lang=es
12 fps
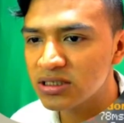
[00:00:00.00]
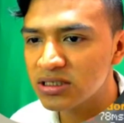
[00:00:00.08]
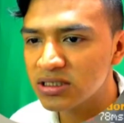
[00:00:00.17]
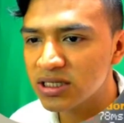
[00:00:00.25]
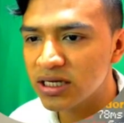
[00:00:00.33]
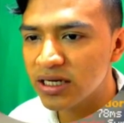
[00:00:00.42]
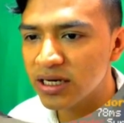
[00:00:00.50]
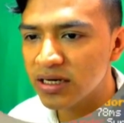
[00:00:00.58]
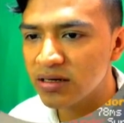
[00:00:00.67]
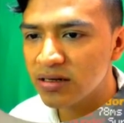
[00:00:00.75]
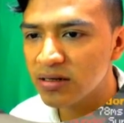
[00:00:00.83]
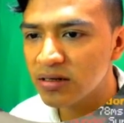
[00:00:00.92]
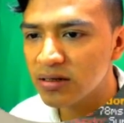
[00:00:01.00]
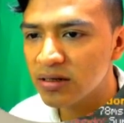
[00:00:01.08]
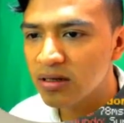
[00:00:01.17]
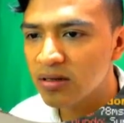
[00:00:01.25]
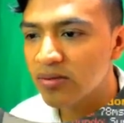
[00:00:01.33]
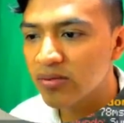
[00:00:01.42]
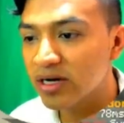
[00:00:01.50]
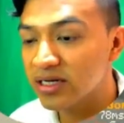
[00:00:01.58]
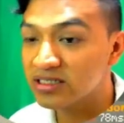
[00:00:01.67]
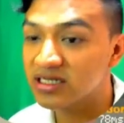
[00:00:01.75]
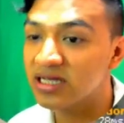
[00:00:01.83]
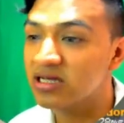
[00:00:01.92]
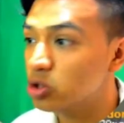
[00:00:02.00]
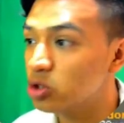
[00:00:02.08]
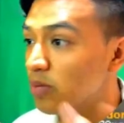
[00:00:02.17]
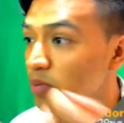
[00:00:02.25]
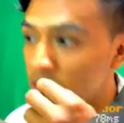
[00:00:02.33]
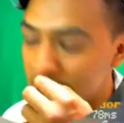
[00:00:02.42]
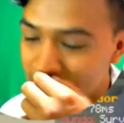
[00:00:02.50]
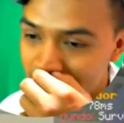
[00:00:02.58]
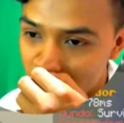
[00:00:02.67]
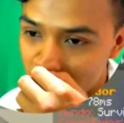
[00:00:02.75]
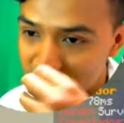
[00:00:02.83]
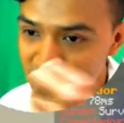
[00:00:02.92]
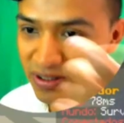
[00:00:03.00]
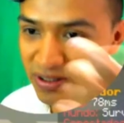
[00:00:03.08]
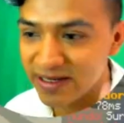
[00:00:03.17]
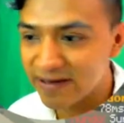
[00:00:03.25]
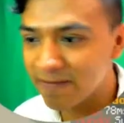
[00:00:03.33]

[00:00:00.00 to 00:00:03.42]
es esta área. Vale, es que yo la puedo quitar porque soy